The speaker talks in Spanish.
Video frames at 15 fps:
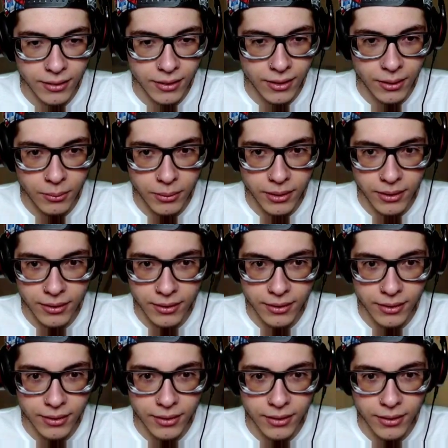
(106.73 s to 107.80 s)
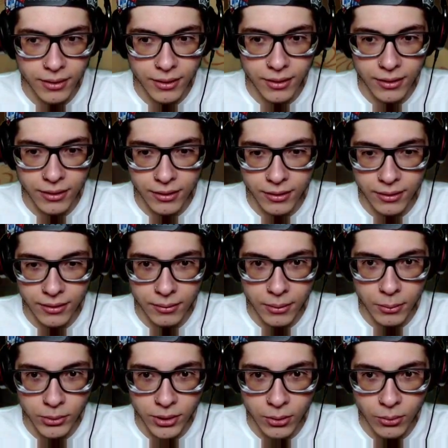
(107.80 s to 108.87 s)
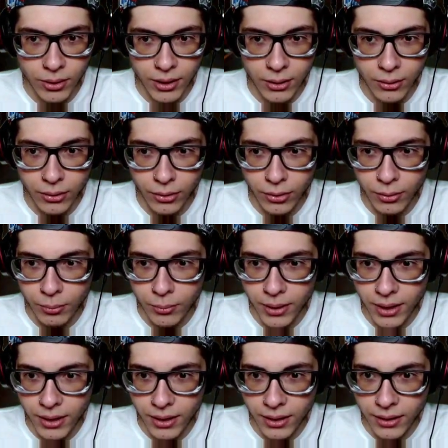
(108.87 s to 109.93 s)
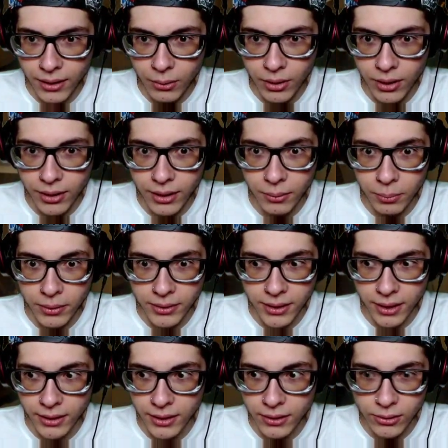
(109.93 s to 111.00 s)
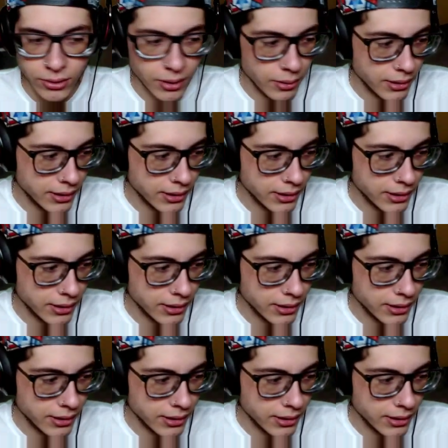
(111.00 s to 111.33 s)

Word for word: A ver. Vamos a jugarlo normal. Igual hay que prestar atención a ver